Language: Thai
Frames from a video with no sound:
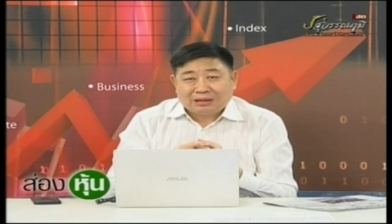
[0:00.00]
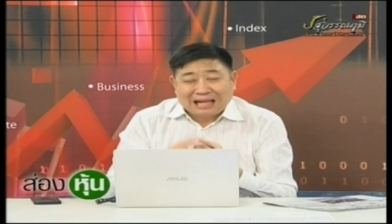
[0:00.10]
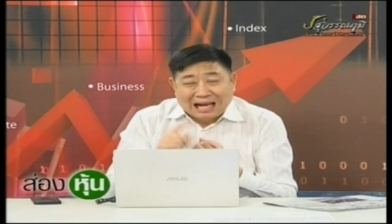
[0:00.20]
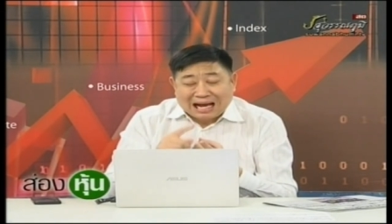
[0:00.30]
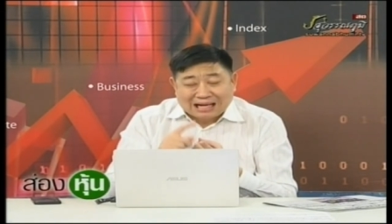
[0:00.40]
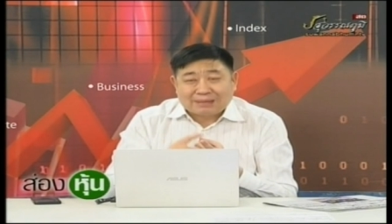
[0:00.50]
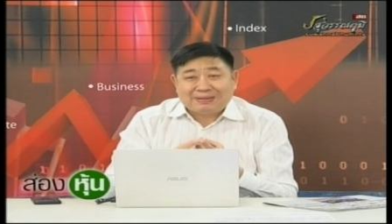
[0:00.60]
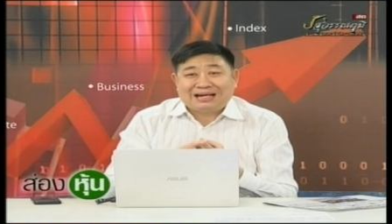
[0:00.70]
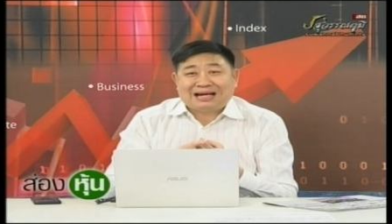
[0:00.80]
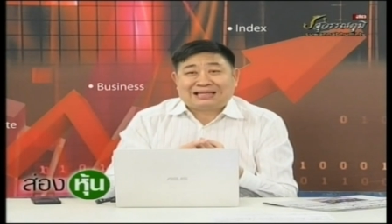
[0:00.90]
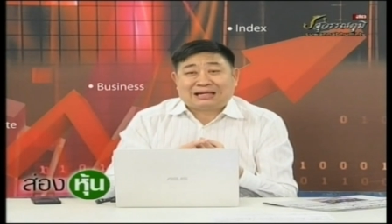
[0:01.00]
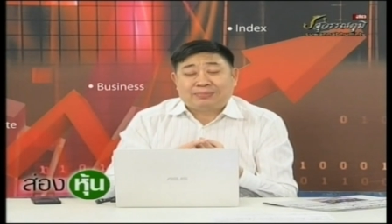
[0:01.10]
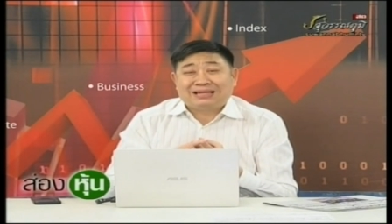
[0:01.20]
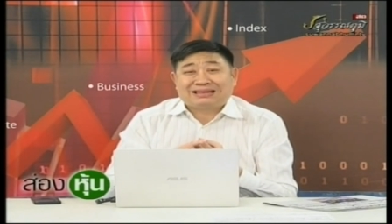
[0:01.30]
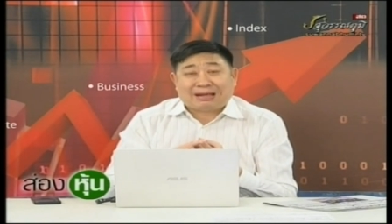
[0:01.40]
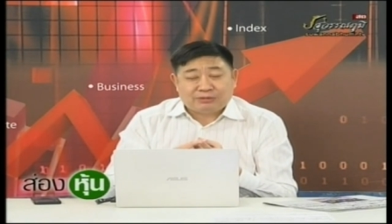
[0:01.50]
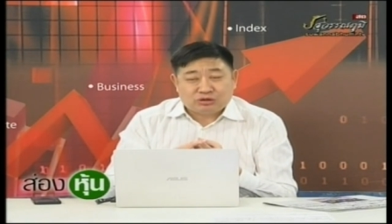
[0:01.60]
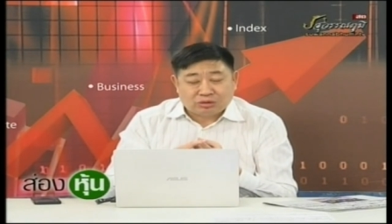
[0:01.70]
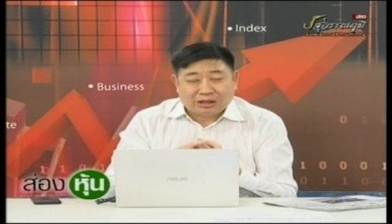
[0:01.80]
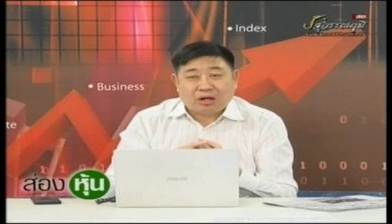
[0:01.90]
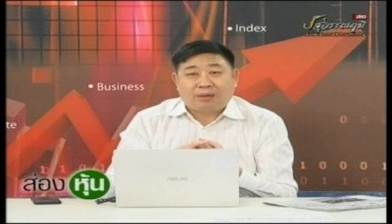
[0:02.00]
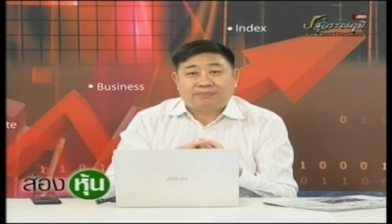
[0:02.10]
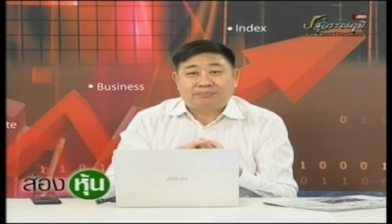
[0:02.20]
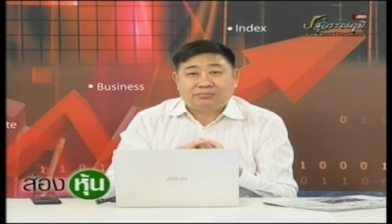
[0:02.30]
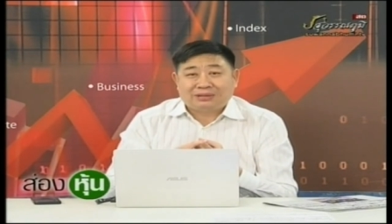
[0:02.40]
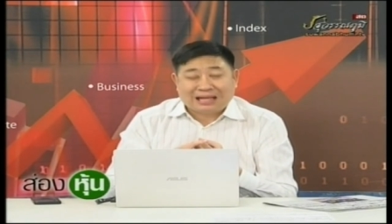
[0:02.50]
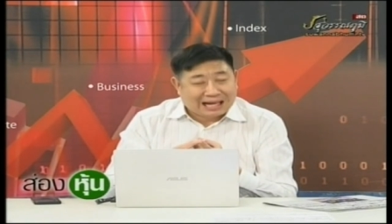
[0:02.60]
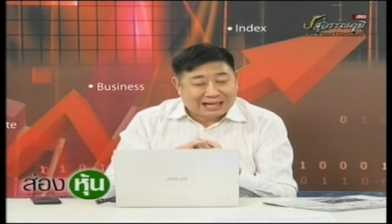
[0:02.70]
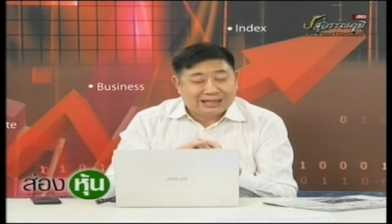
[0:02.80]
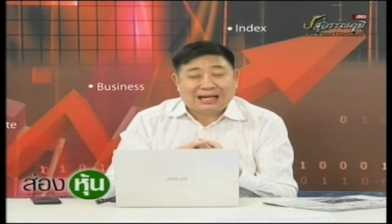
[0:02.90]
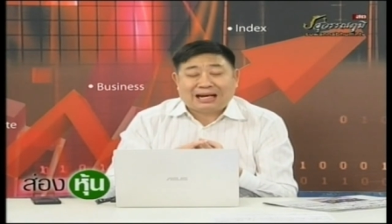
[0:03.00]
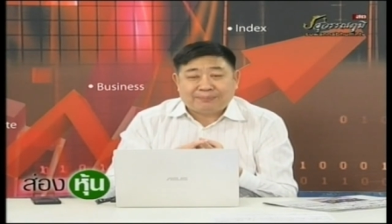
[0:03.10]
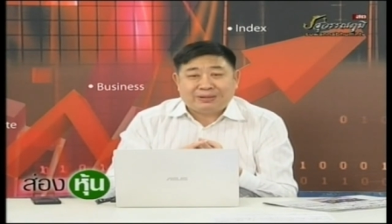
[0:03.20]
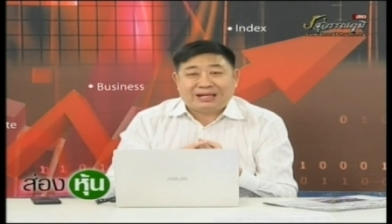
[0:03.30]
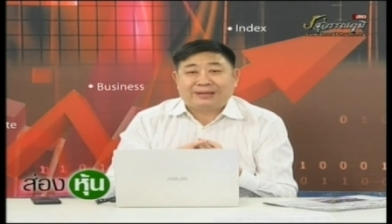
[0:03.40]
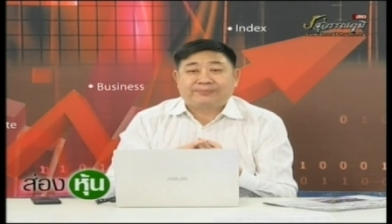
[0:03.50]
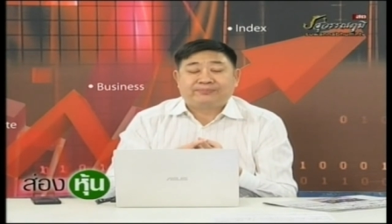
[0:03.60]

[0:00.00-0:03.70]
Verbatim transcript: และอาจจะเป็นอัตราดอกเบี้ยต่ำที่สุดในรอบหลาย ๆ เดือนหลาย ๆปี